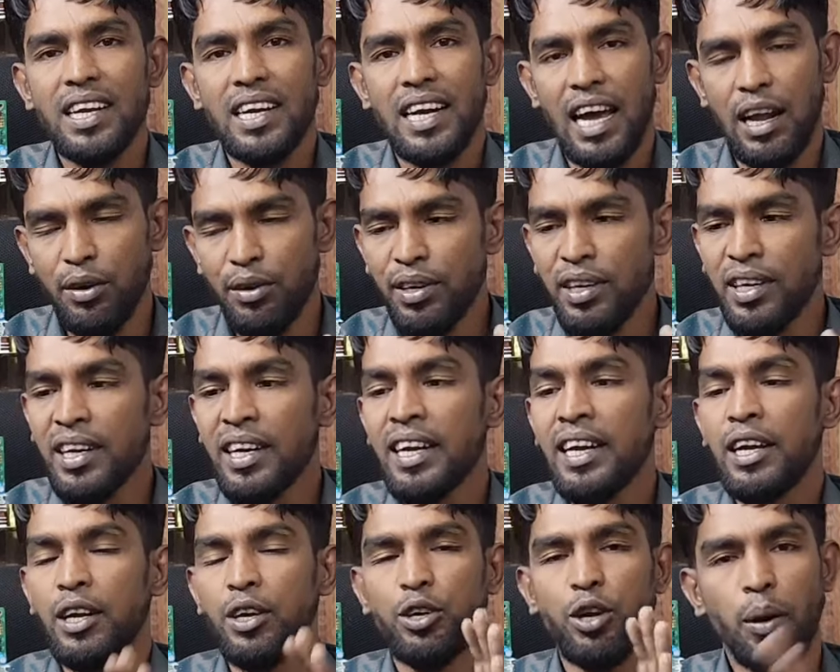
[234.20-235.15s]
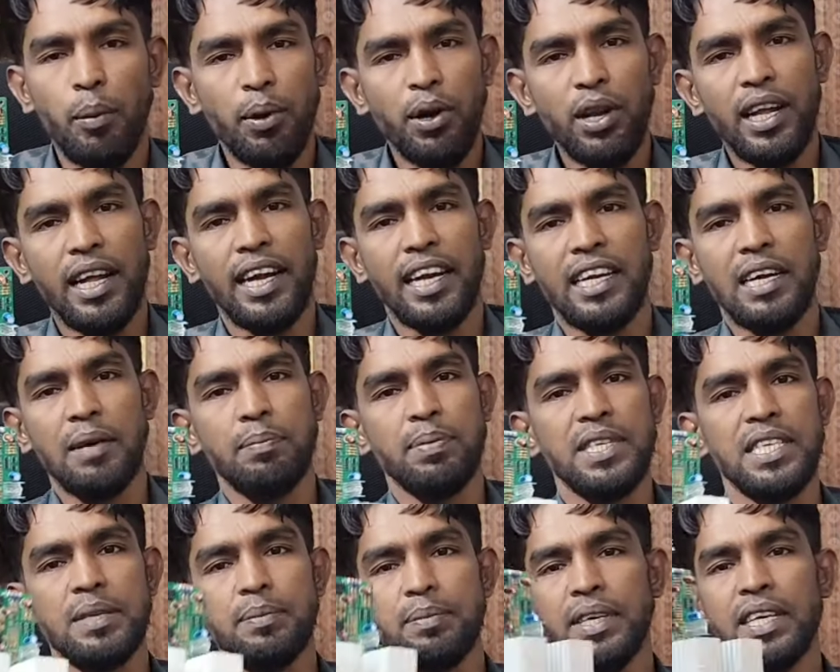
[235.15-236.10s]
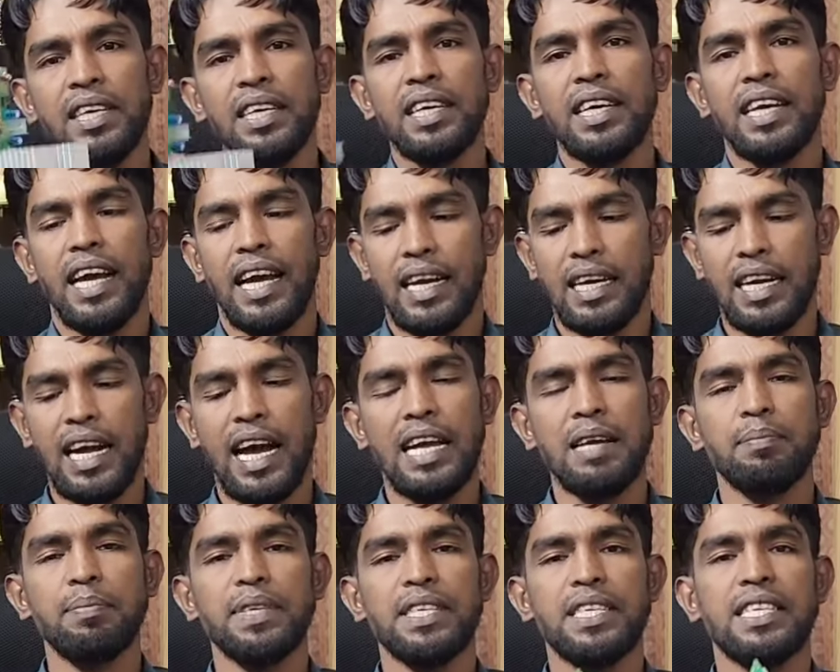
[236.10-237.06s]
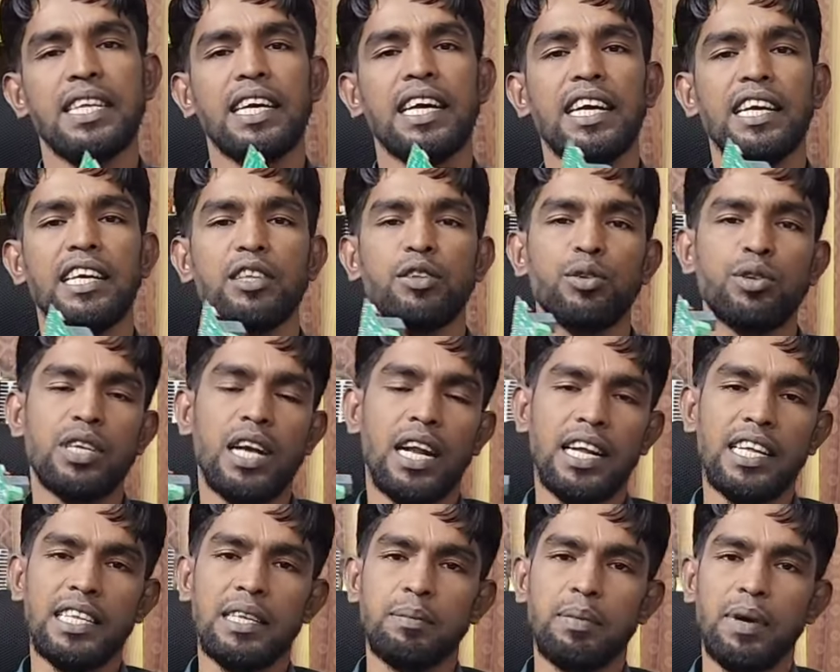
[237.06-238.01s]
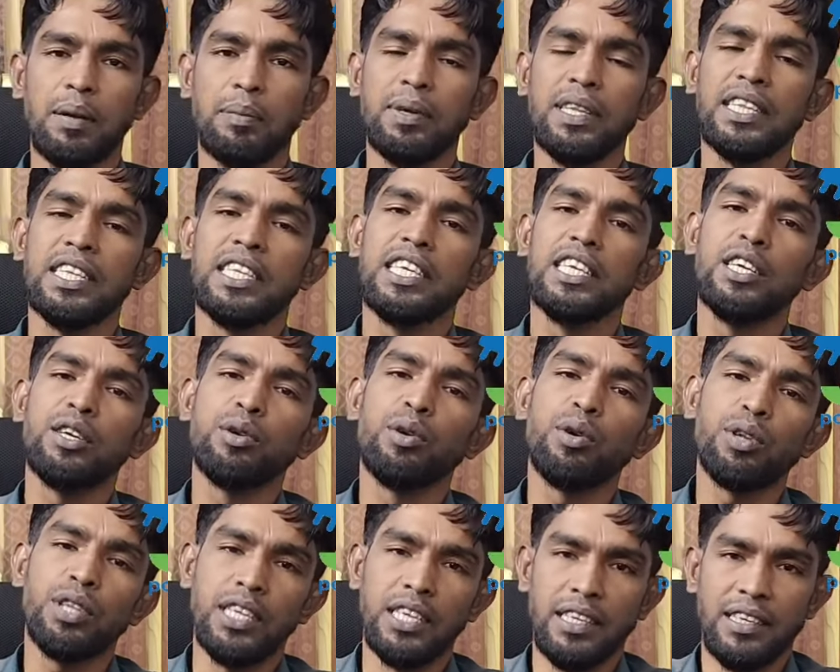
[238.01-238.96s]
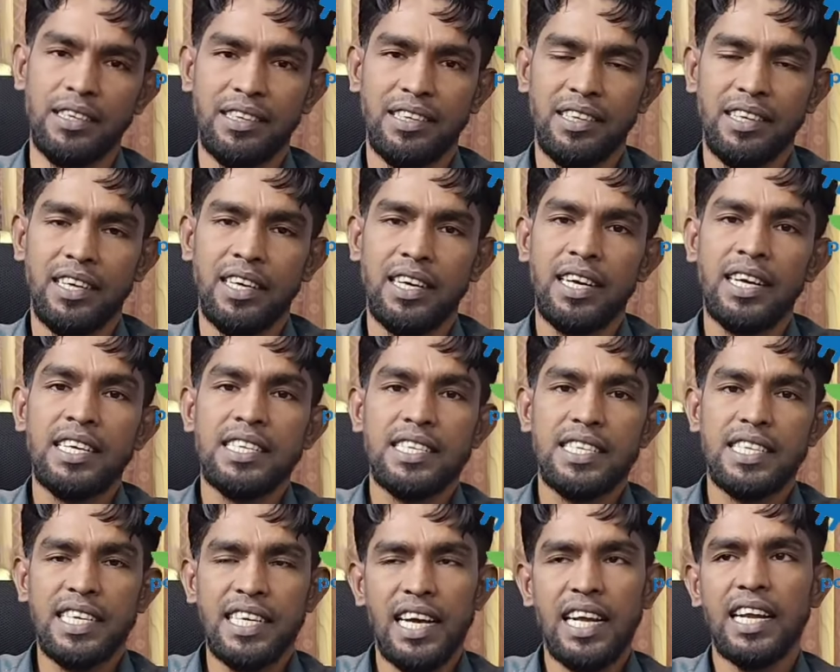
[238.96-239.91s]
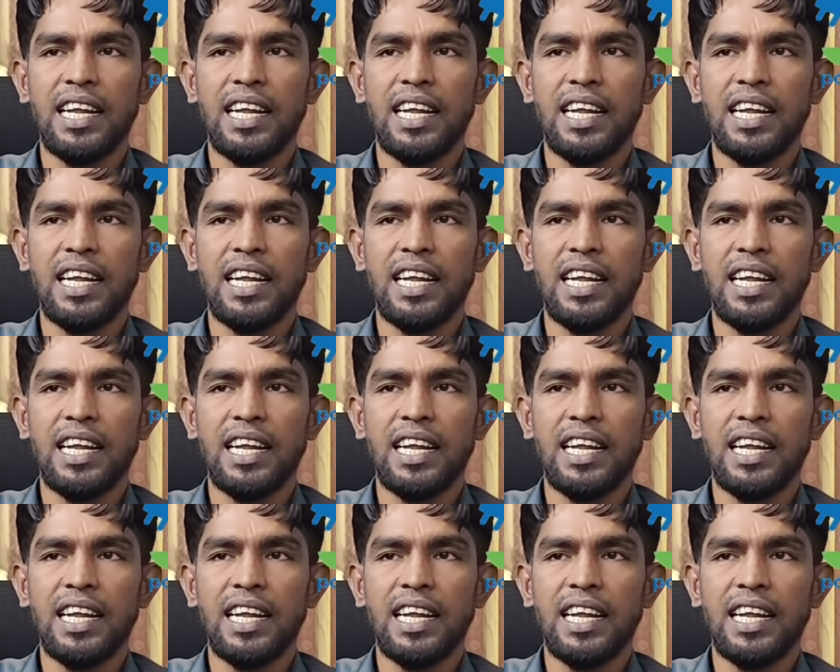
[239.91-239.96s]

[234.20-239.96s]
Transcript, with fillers: কারণ ডবল লেয়ার একটা পিসিবি একটা আইপিএস থেকে কিন্তু চালাইতে পারবেন দীর্ঘদিন সিঙ্গেল